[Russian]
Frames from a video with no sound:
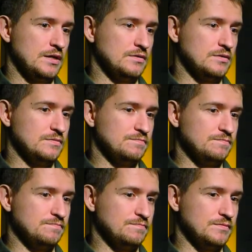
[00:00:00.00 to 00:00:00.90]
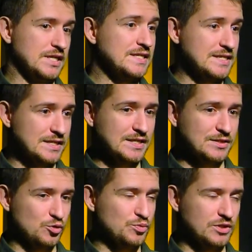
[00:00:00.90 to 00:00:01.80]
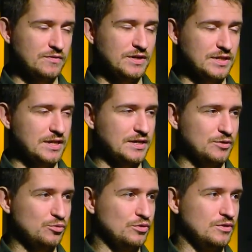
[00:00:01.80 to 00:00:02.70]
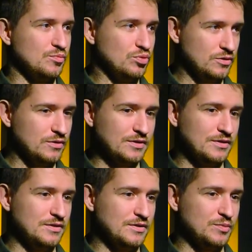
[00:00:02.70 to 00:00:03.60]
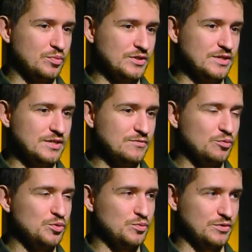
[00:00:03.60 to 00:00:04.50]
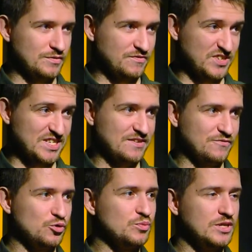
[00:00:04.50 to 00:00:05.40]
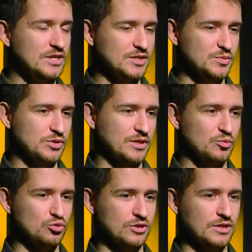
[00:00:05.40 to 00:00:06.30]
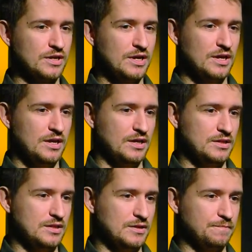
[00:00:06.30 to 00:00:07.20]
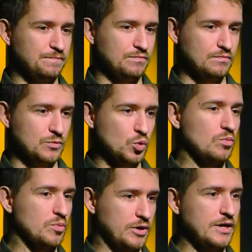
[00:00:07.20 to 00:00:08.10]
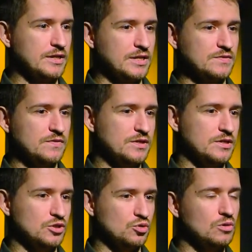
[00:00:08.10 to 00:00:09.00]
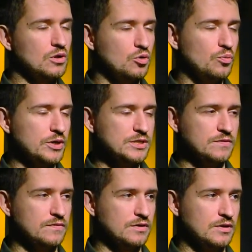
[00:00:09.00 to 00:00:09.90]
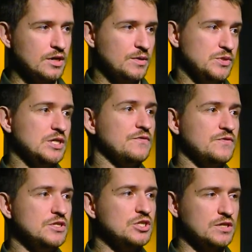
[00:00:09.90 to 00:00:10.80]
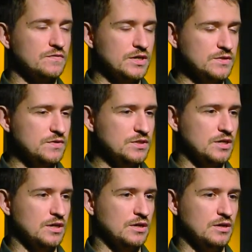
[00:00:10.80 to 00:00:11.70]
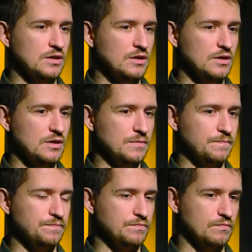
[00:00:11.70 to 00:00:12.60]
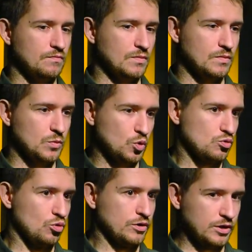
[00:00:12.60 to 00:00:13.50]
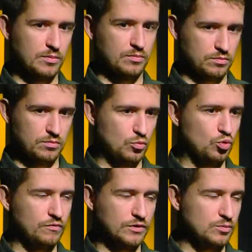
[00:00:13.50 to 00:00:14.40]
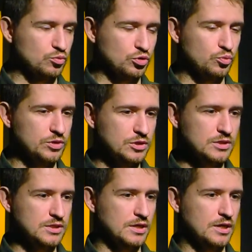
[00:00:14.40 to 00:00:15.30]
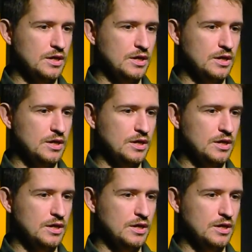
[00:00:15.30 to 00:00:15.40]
Э, надо сказать, собственно говоря, так оно и было, и по сей день, в общем-то, в основном есть, потому что это, ну, как бы правильное название, это школа комплексного психофизического развития. И насколько я мог в этом уже убедиться,